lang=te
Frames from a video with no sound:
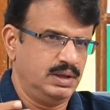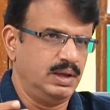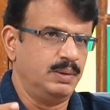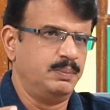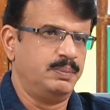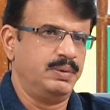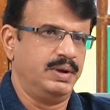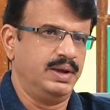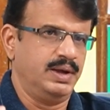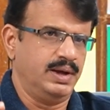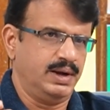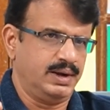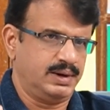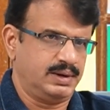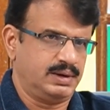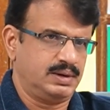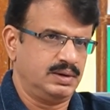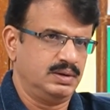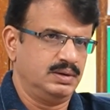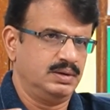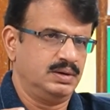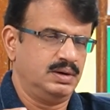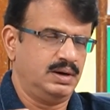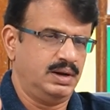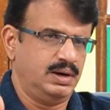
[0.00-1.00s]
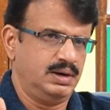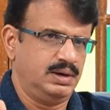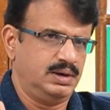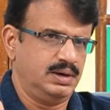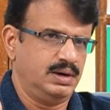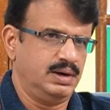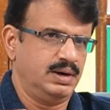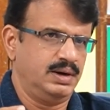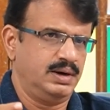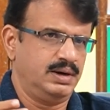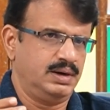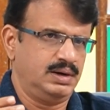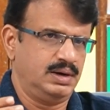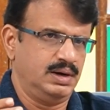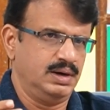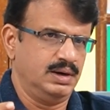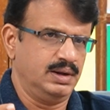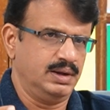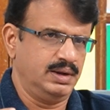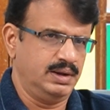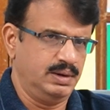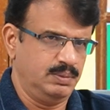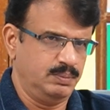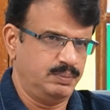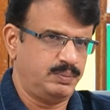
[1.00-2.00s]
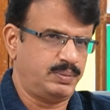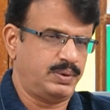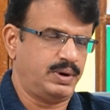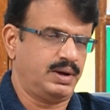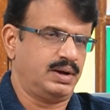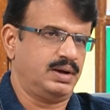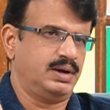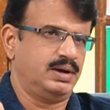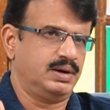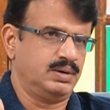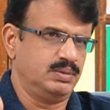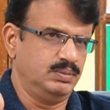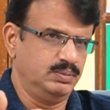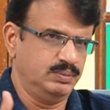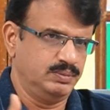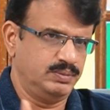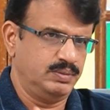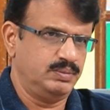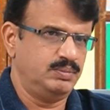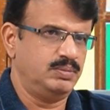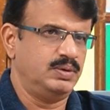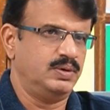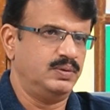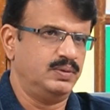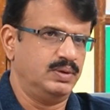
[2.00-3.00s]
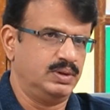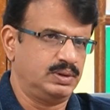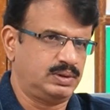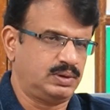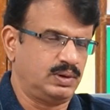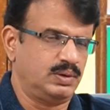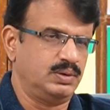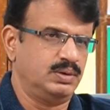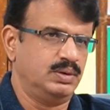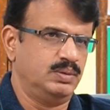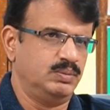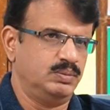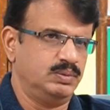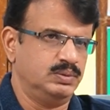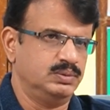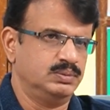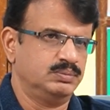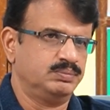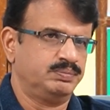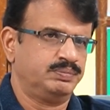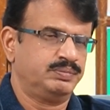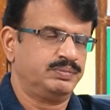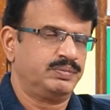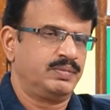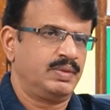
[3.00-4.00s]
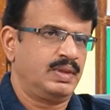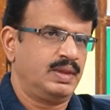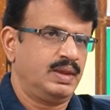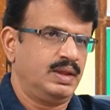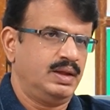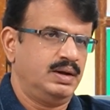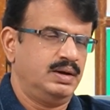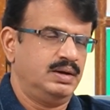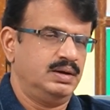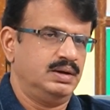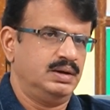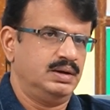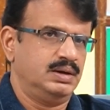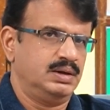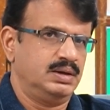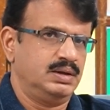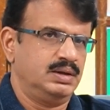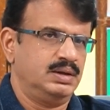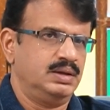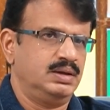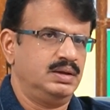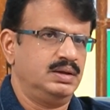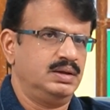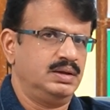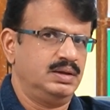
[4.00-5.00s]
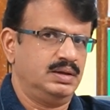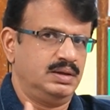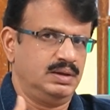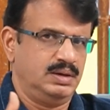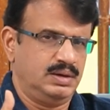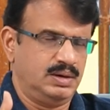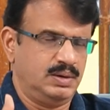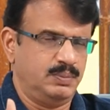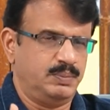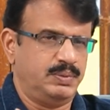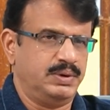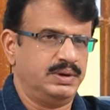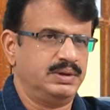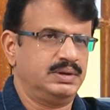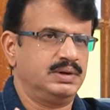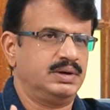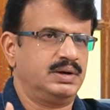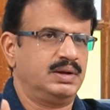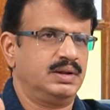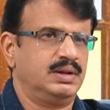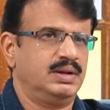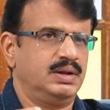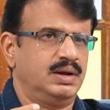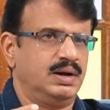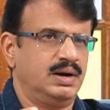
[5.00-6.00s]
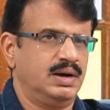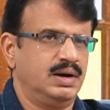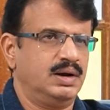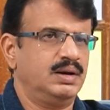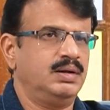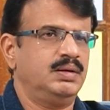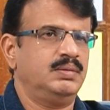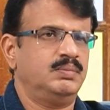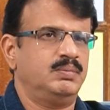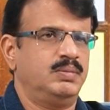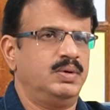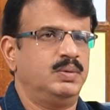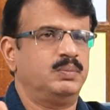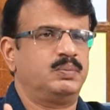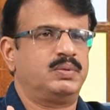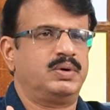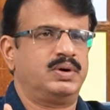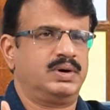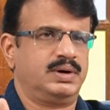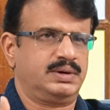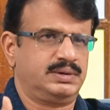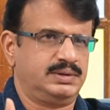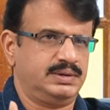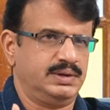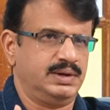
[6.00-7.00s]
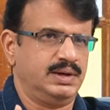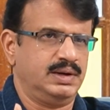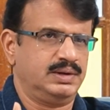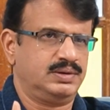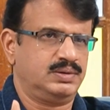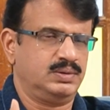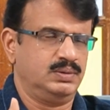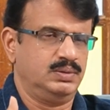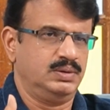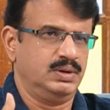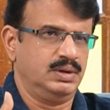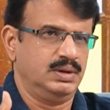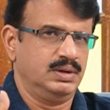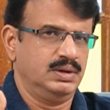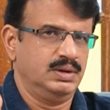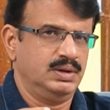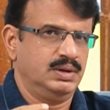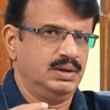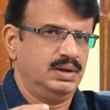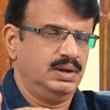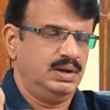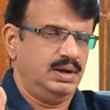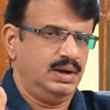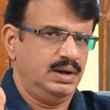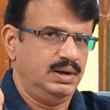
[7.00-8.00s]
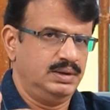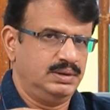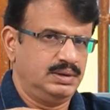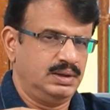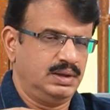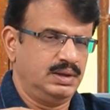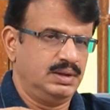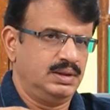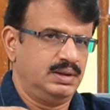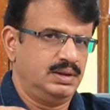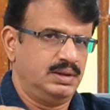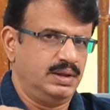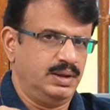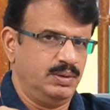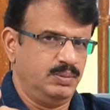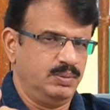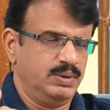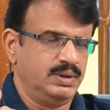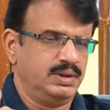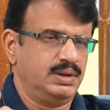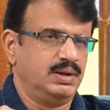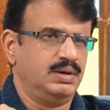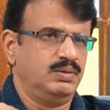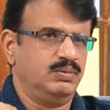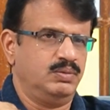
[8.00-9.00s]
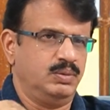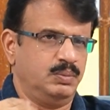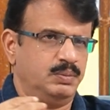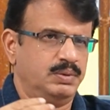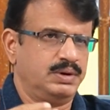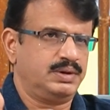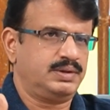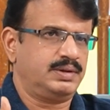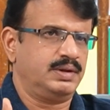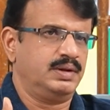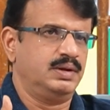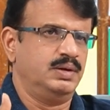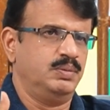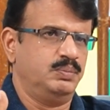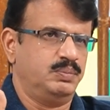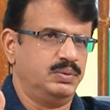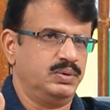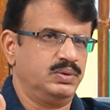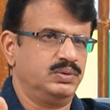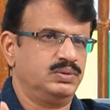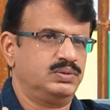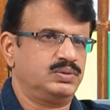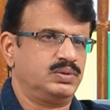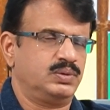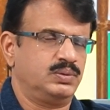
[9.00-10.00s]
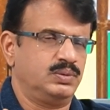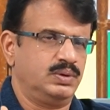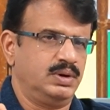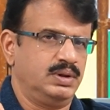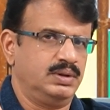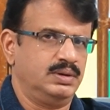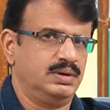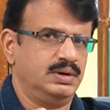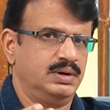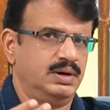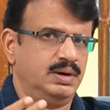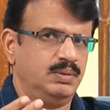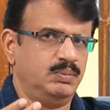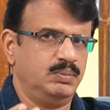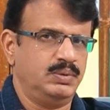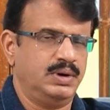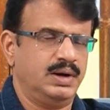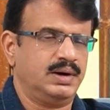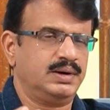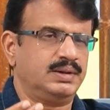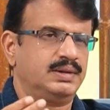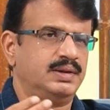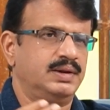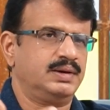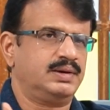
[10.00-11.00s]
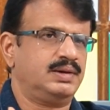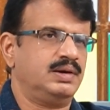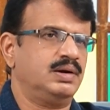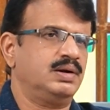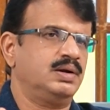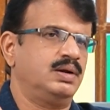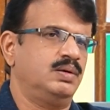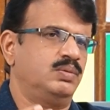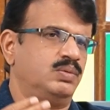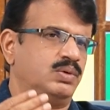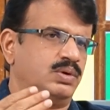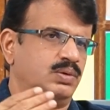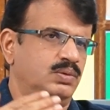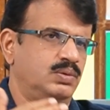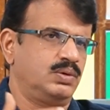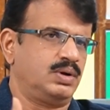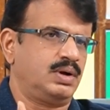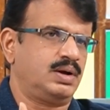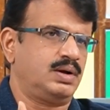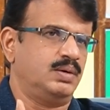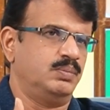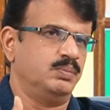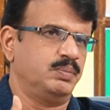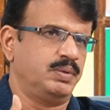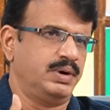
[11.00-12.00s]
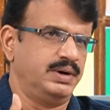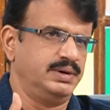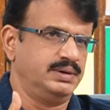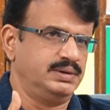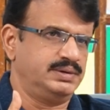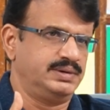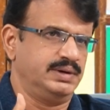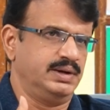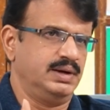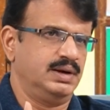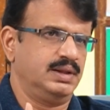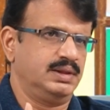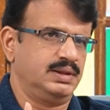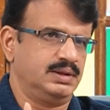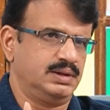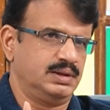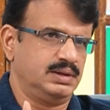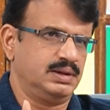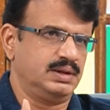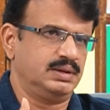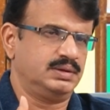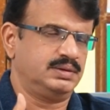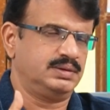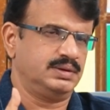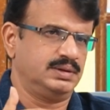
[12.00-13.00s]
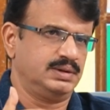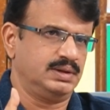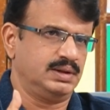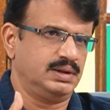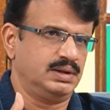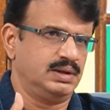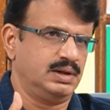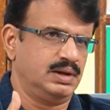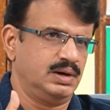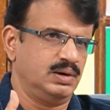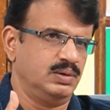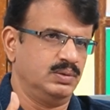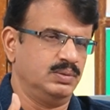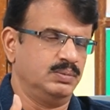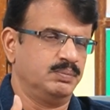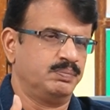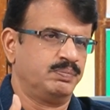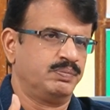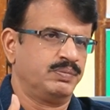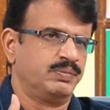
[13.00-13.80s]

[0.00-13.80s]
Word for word: ఏపీ యాక్ట్ నైన్టీన్ నైంటీ నైన్ ప్రకారం మేము వెళ్తున్నాము ఈ డిపాజిట్దారుల్ని మేము ప్రొటెక్ట్ చేయాల్సింది అయితే దీని మీద విమర్శ ఎప్పటి నుంచో కూడా ఏంటంటే మార్గదర్శిలో ఎవరు కూడా కంప్లైంట్ చేయలేదు కదా చందాదారులు